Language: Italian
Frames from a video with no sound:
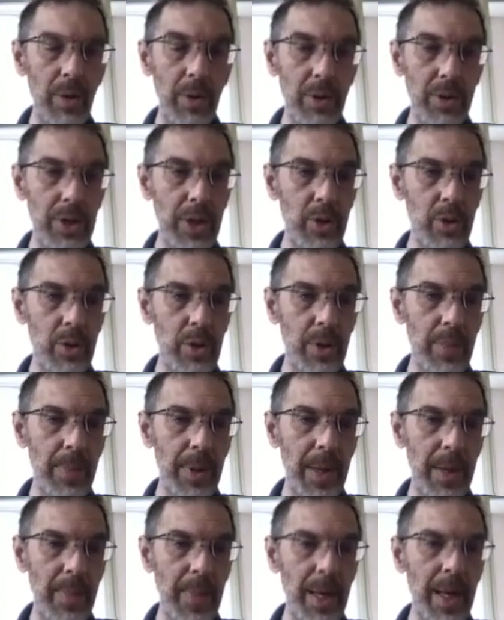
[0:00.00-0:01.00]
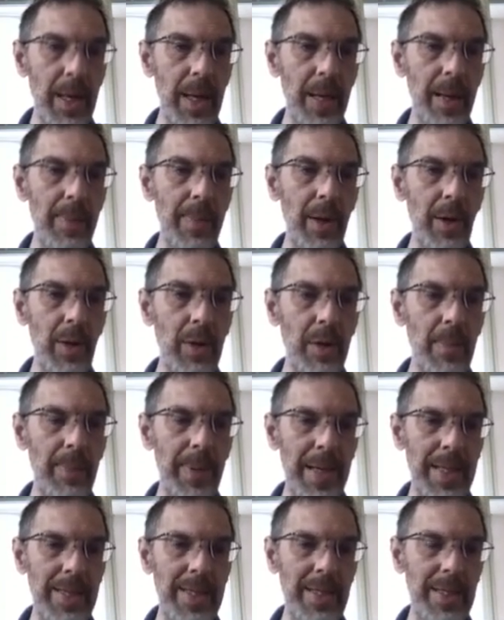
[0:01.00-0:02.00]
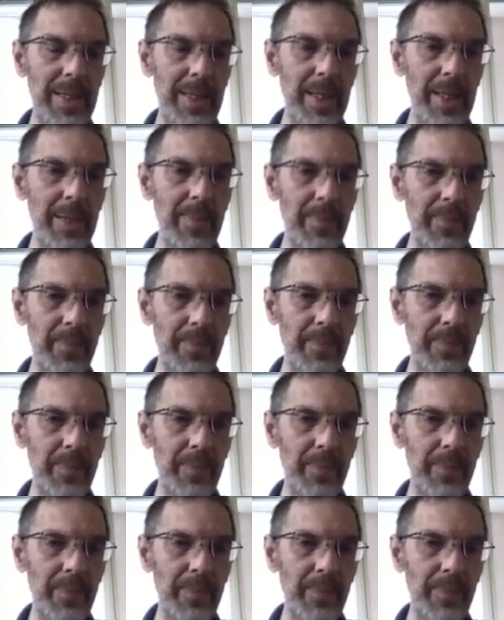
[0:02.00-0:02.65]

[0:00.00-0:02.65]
lo stesso di prima, però gli passa t.